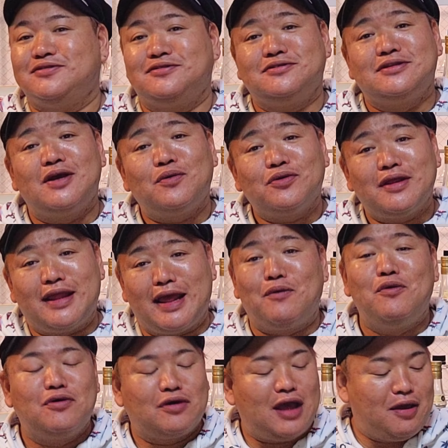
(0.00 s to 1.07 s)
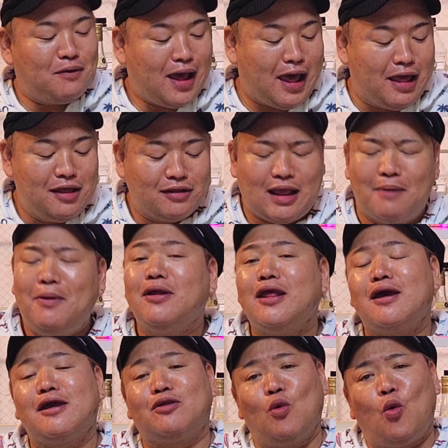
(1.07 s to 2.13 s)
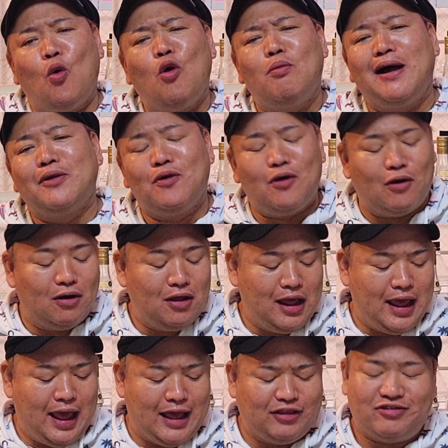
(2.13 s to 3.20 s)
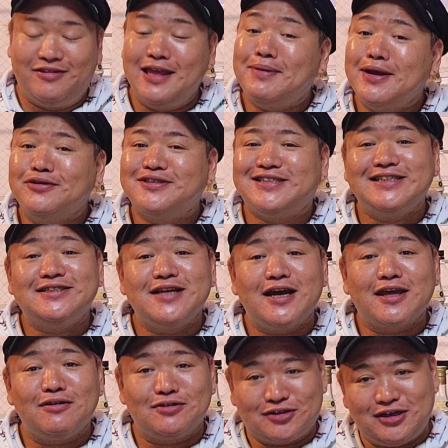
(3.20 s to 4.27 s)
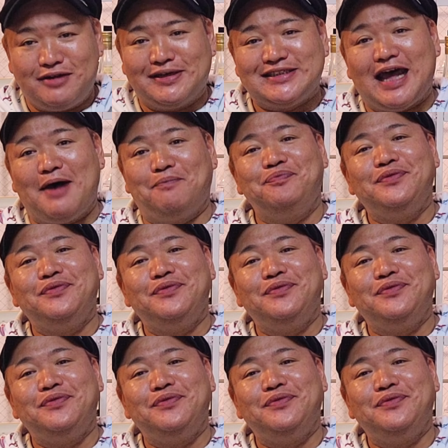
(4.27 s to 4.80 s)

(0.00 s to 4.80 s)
す。ということでね、今回は玉ねぎと大葉のえツナマヨチーズ焼きを作りました。